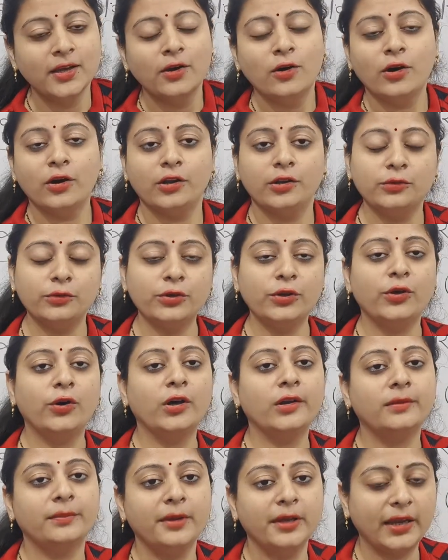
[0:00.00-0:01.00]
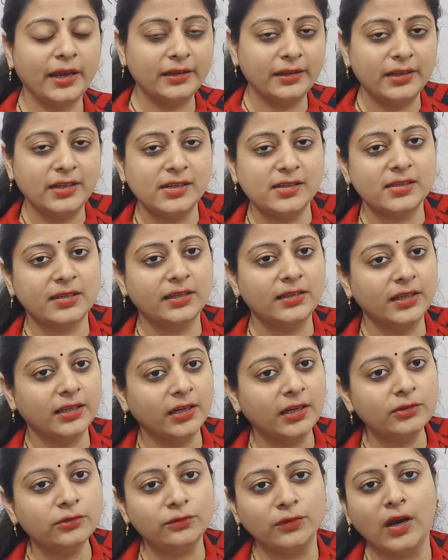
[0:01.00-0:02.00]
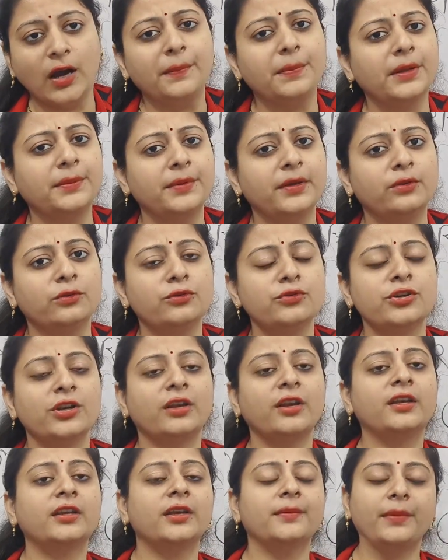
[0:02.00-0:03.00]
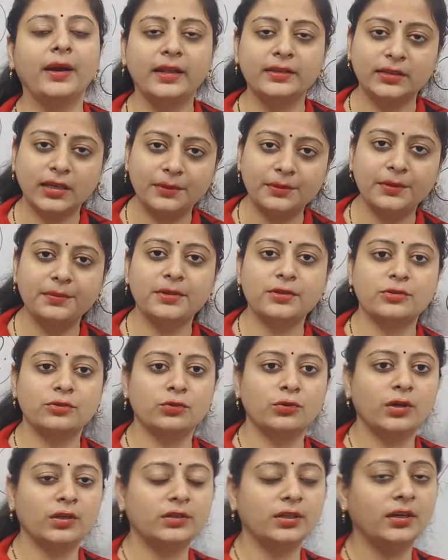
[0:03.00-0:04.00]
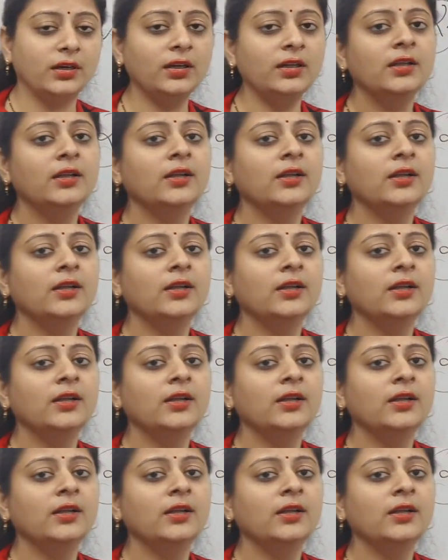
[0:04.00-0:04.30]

और इन्होंने और भी कैंडिडेट्स का देखा तो वहाँ पर भी क्रूशल डेट के बाद का भी बच्चों का था